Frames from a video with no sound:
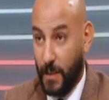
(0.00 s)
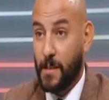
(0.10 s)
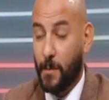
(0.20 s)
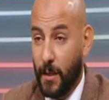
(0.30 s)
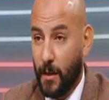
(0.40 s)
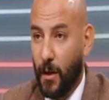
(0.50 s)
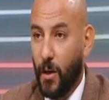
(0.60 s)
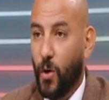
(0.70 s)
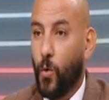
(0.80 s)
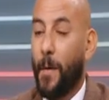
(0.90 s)
في نادي الزمالك
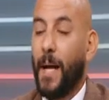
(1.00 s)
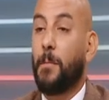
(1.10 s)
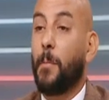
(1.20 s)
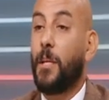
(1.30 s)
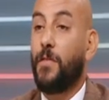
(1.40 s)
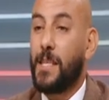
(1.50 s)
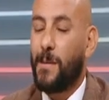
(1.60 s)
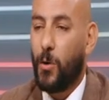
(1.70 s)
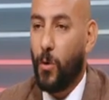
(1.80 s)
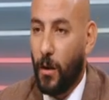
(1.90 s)
وبعد ما مضيت في نادي
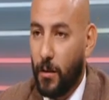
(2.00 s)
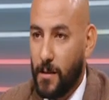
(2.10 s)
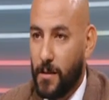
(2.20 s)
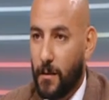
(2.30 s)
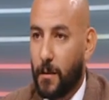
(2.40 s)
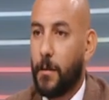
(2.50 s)
الزمالك وخلصت